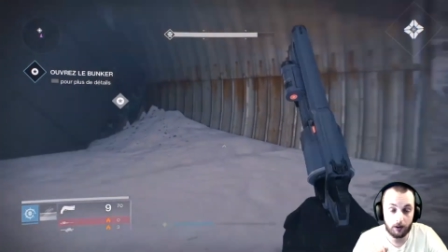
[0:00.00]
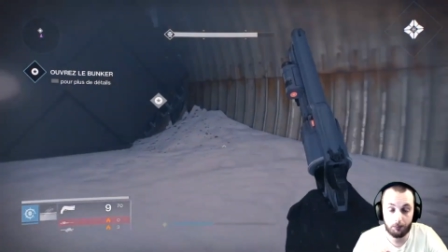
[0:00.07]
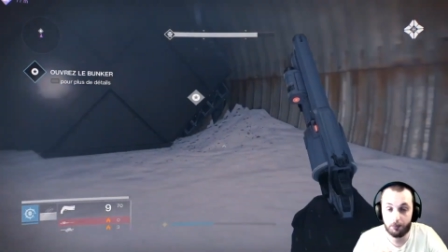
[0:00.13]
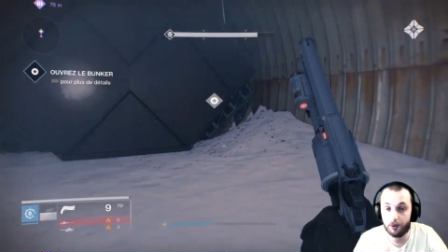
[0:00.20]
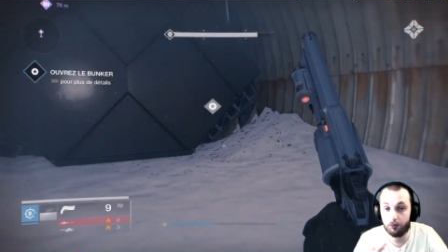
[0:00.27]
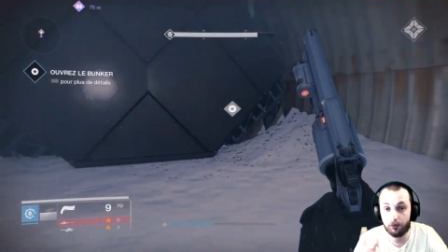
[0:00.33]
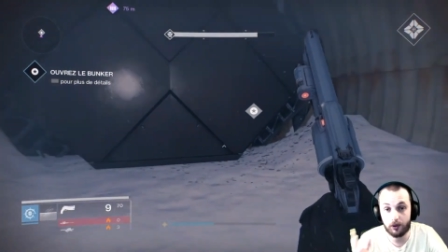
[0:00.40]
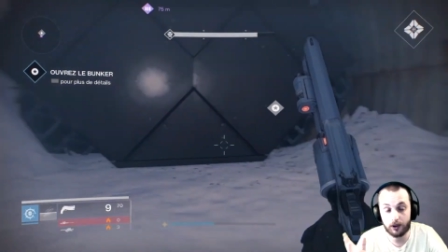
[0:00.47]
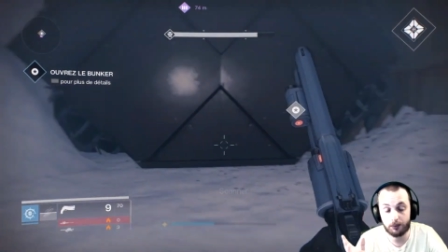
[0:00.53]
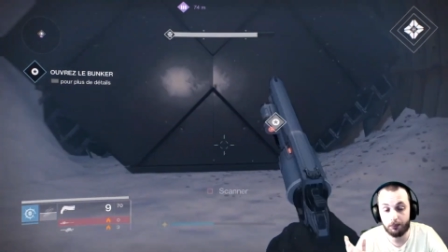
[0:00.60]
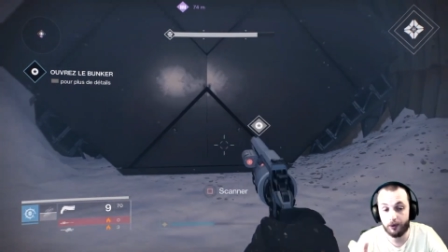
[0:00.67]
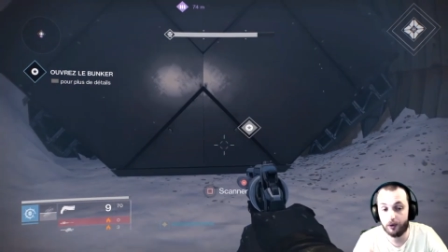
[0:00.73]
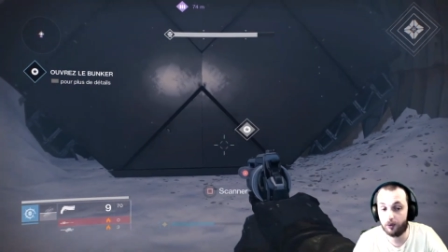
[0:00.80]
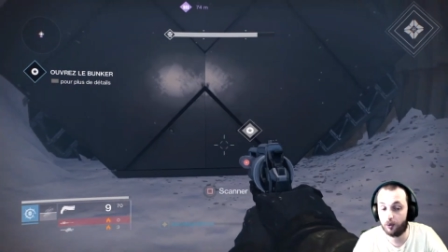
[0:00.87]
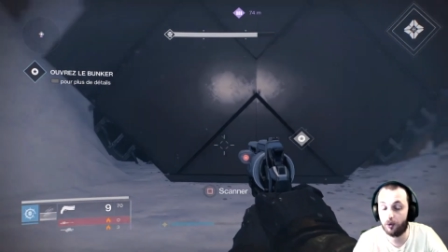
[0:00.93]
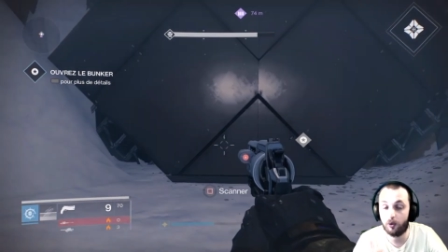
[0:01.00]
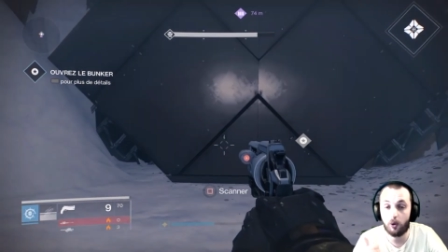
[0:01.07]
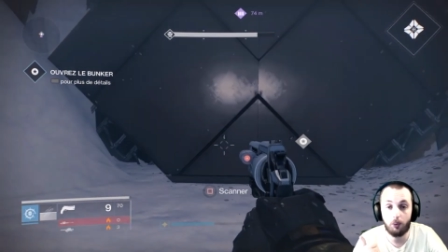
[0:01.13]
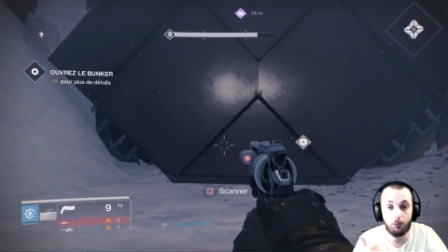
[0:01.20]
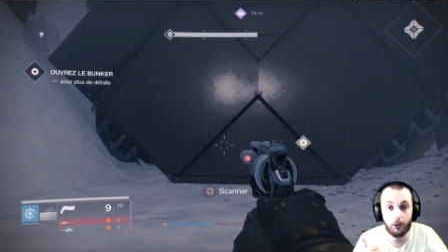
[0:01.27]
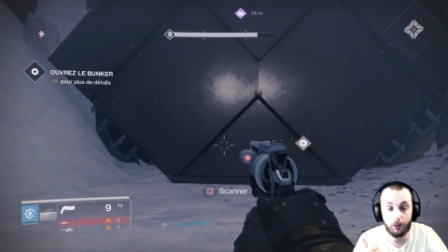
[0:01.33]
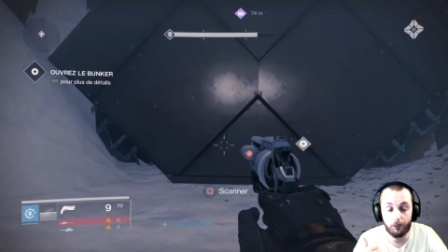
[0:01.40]
et puis la semaine, tu en auras
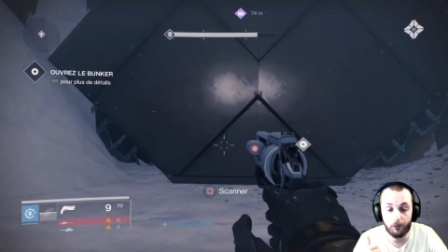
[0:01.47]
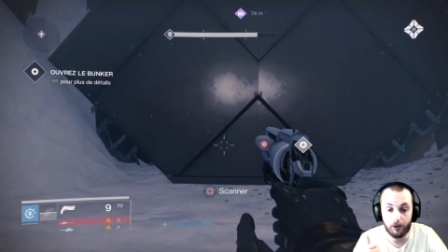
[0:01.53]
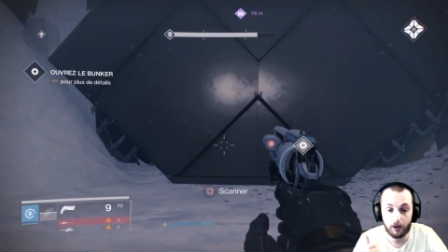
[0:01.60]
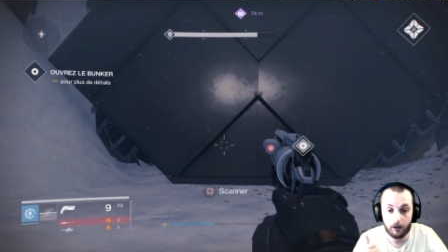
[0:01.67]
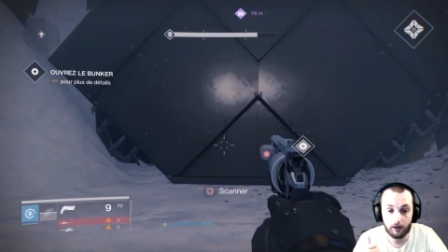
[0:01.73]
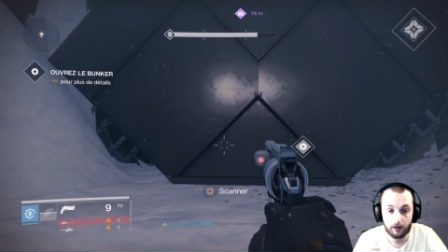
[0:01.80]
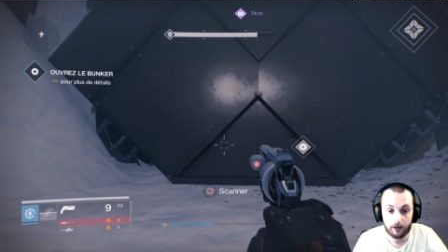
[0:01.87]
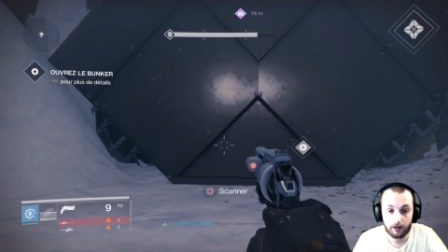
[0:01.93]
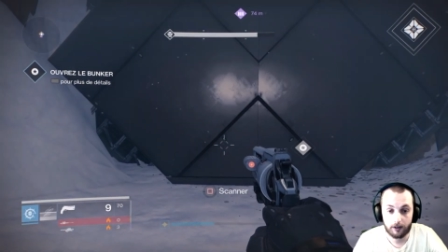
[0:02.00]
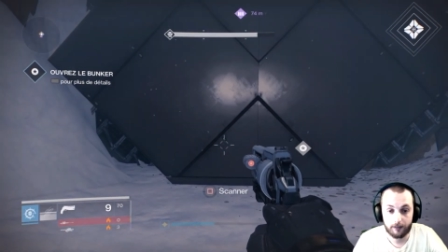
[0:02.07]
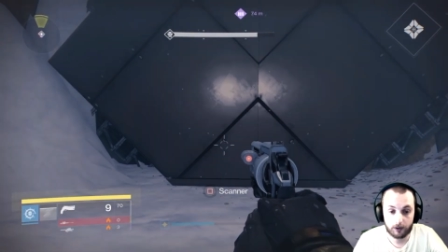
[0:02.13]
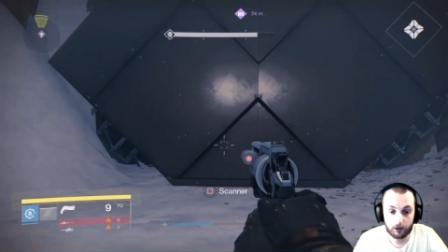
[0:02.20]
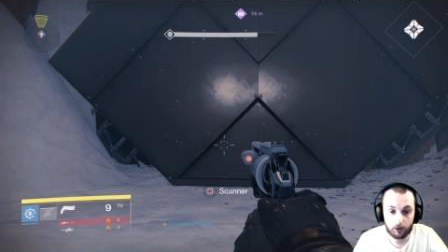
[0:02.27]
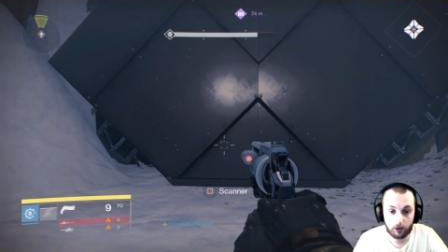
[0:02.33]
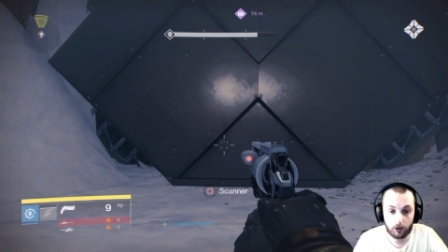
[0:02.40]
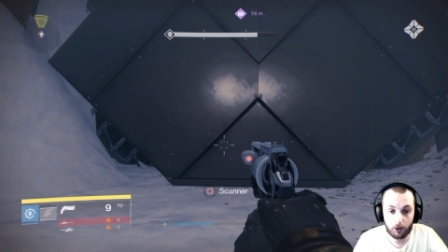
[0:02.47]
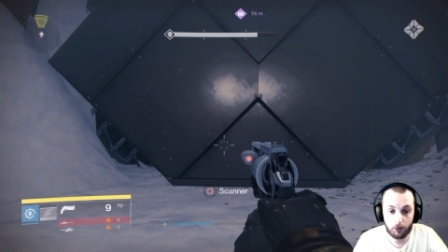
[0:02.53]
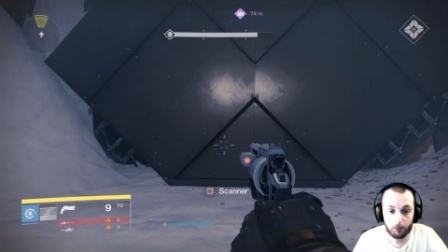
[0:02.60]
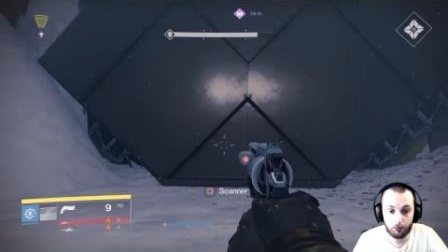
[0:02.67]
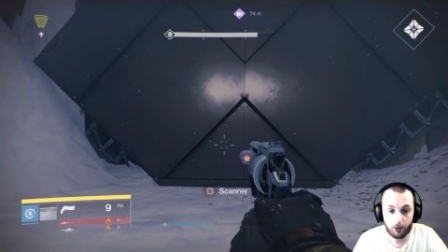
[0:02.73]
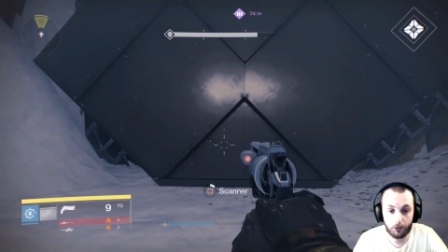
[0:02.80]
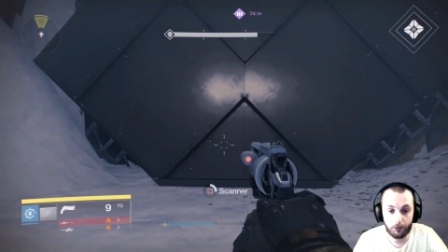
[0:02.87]
au moins une.
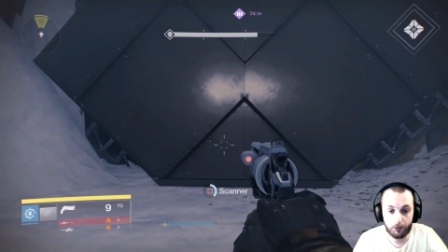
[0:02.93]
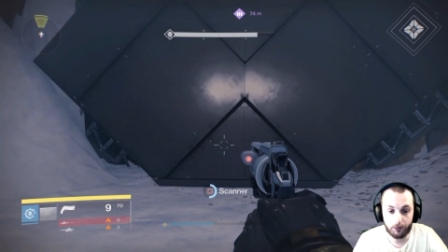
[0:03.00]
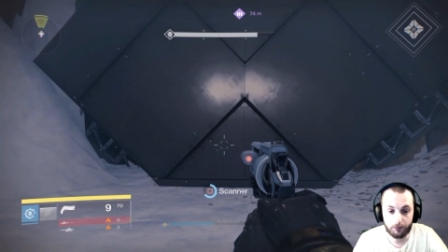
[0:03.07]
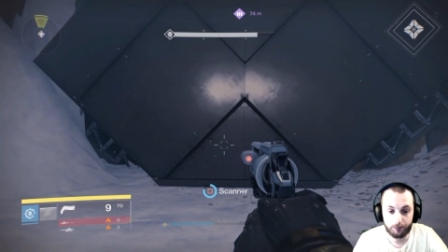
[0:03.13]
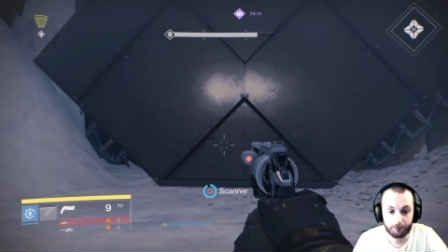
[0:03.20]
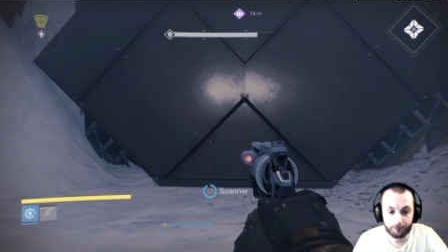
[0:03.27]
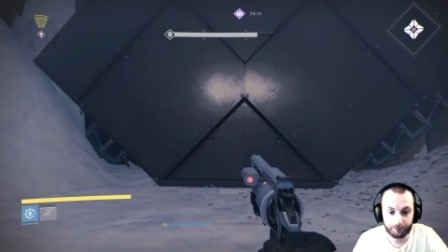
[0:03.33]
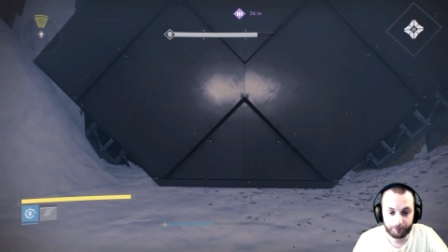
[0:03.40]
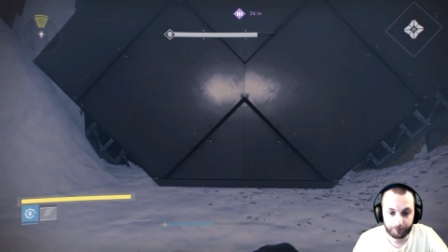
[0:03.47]
T'auras au moins une.